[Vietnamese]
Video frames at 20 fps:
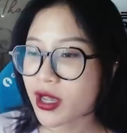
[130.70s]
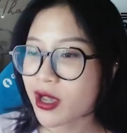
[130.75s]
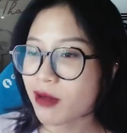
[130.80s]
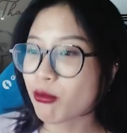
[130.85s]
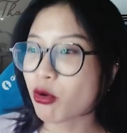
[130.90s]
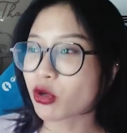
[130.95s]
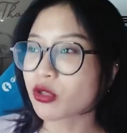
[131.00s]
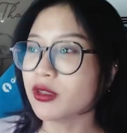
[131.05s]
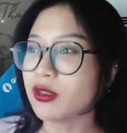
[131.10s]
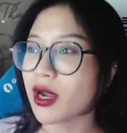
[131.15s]

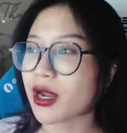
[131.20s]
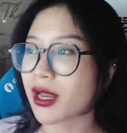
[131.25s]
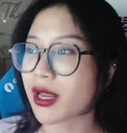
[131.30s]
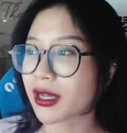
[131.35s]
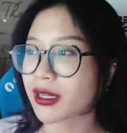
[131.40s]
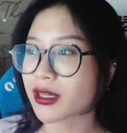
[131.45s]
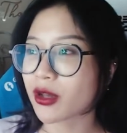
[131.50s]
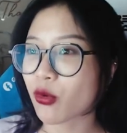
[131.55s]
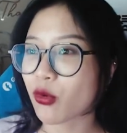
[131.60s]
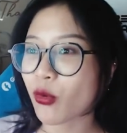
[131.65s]
một người là
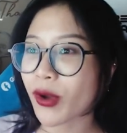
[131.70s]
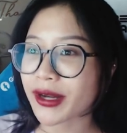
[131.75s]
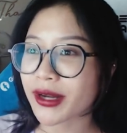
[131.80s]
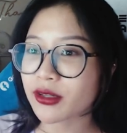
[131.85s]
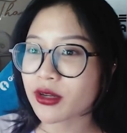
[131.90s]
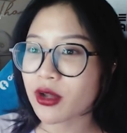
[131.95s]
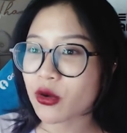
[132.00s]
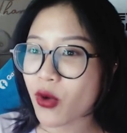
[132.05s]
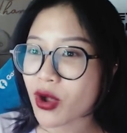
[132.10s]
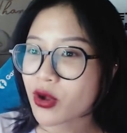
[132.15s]
kiểu quen
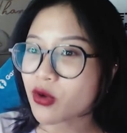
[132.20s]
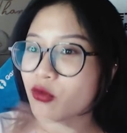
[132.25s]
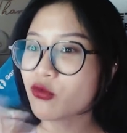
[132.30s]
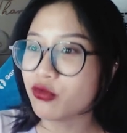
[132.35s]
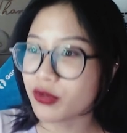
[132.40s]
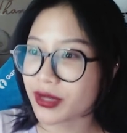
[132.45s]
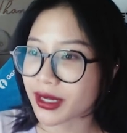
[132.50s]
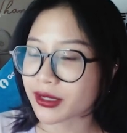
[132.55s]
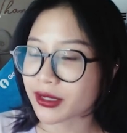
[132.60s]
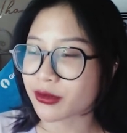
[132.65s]
qua công
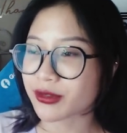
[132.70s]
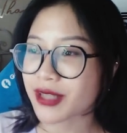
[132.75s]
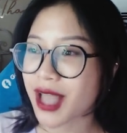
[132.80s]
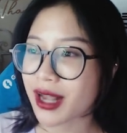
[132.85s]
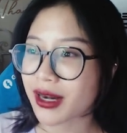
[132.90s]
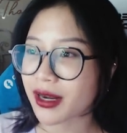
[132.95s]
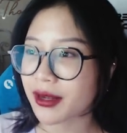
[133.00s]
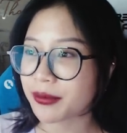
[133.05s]
việc kiểu dạng là